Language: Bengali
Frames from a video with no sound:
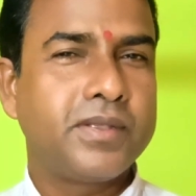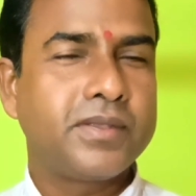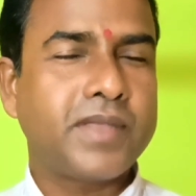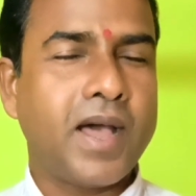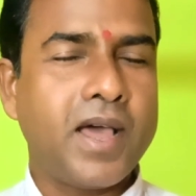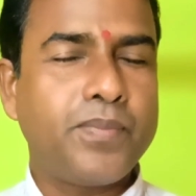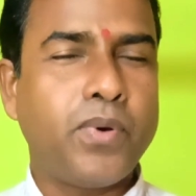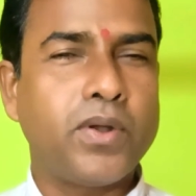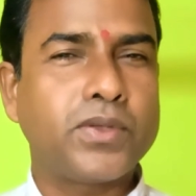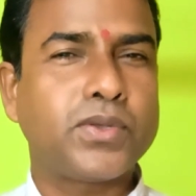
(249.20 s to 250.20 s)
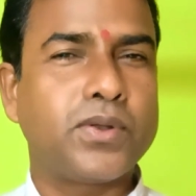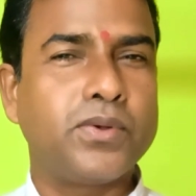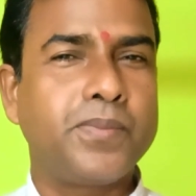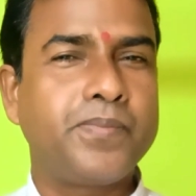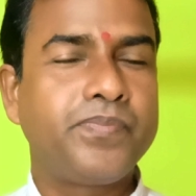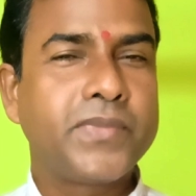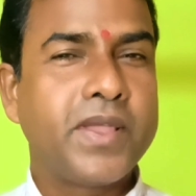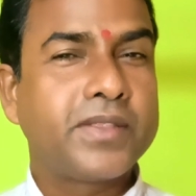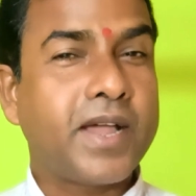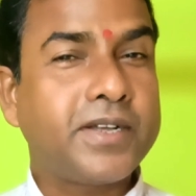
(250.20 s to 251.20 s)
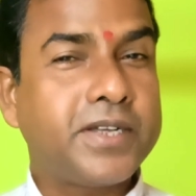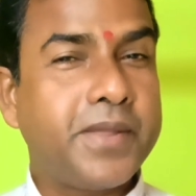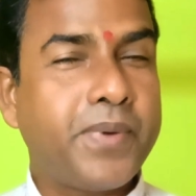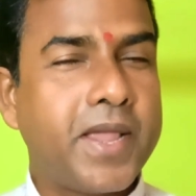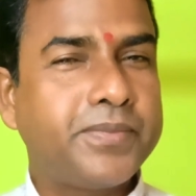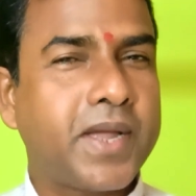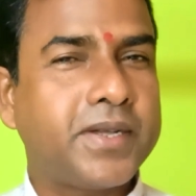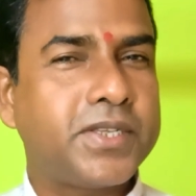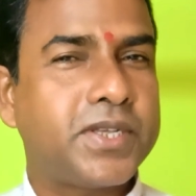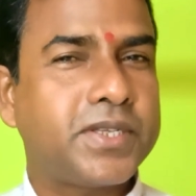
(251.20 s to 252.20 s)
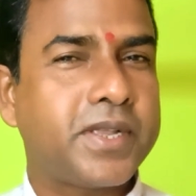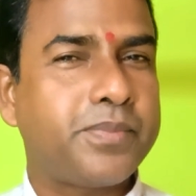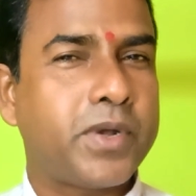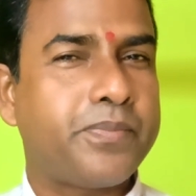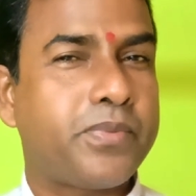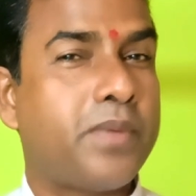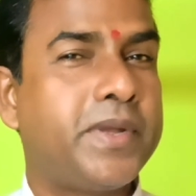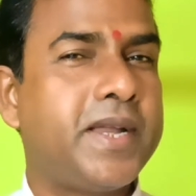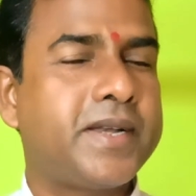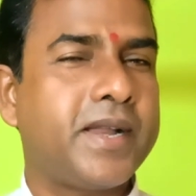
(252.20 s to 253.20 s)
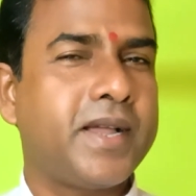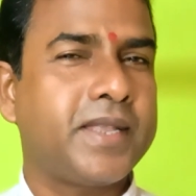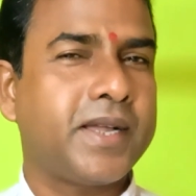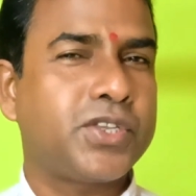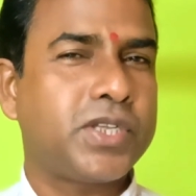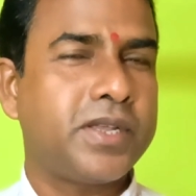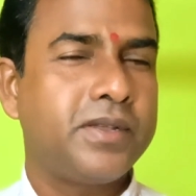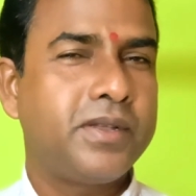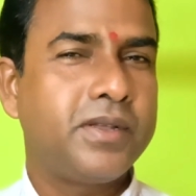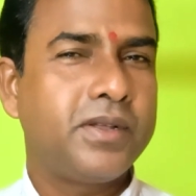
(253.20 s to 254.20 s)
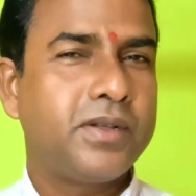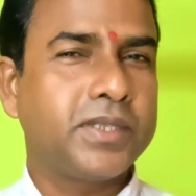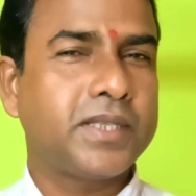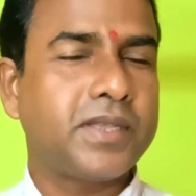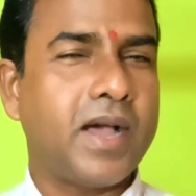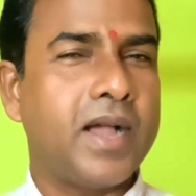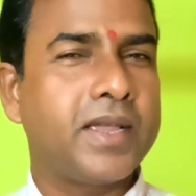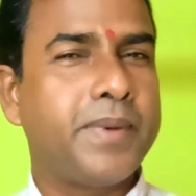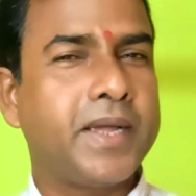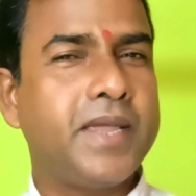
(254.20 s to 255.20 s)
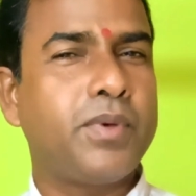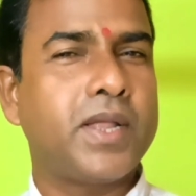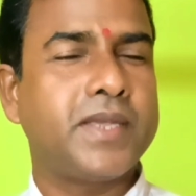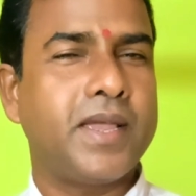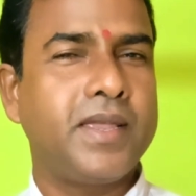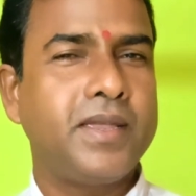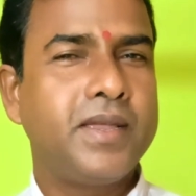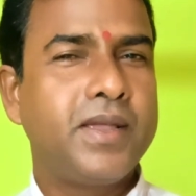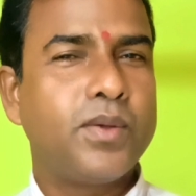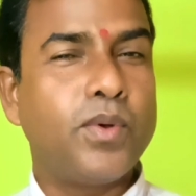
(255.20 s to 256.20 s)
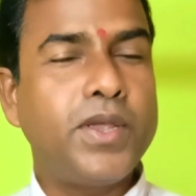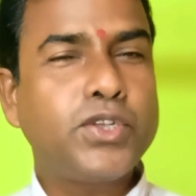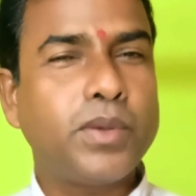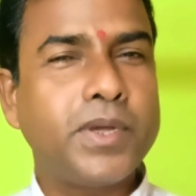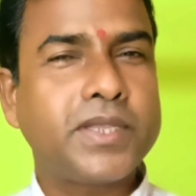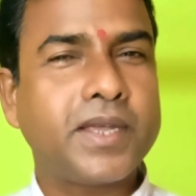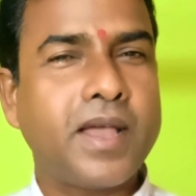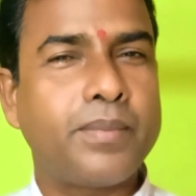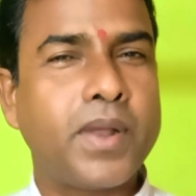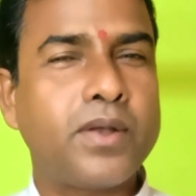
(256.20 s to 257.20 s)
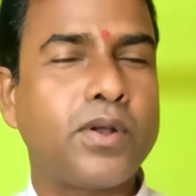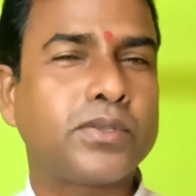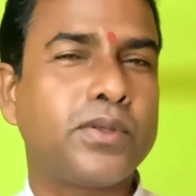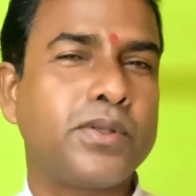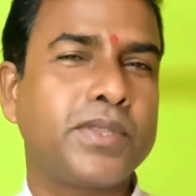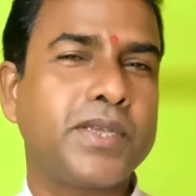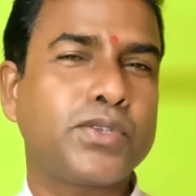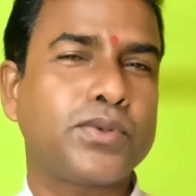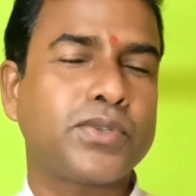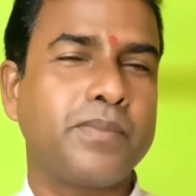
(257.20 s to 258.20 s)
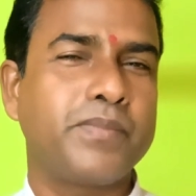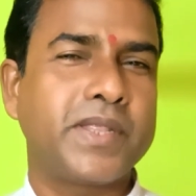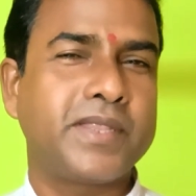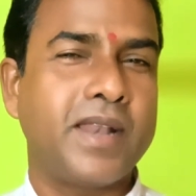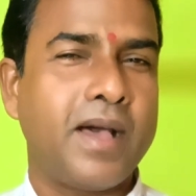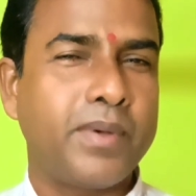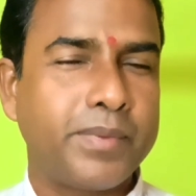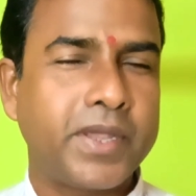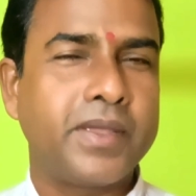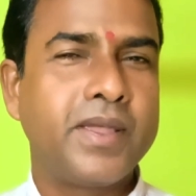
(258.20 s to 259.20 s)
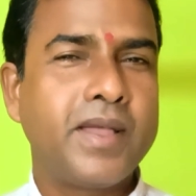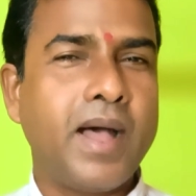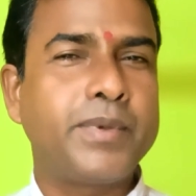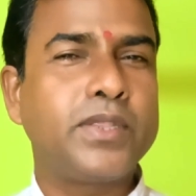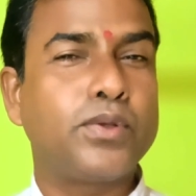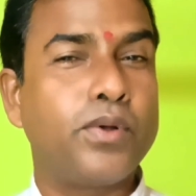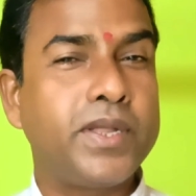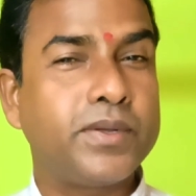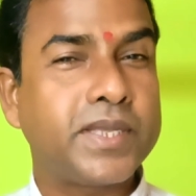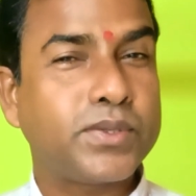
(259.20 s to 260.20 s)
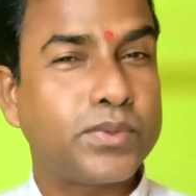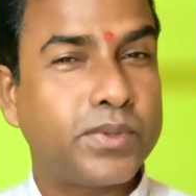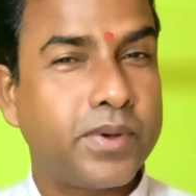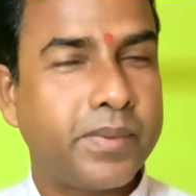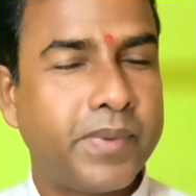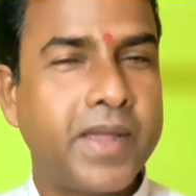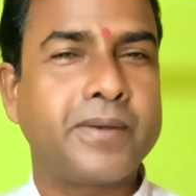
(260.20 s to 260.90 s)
তার ফলস্বরূপ থার্টি ফাইভ থার্টি সিক্সের পরে প্রমিনেন্ট রেখা দেখাচ্ছে অর্থাৎ আগে ভাগেই বলা যায় ওই সময় থেকে আপনার অর্থনৈতিক সুখ সমৃদ্ধি লাভ হবে আপনি ধনী হতে শুরু করবেন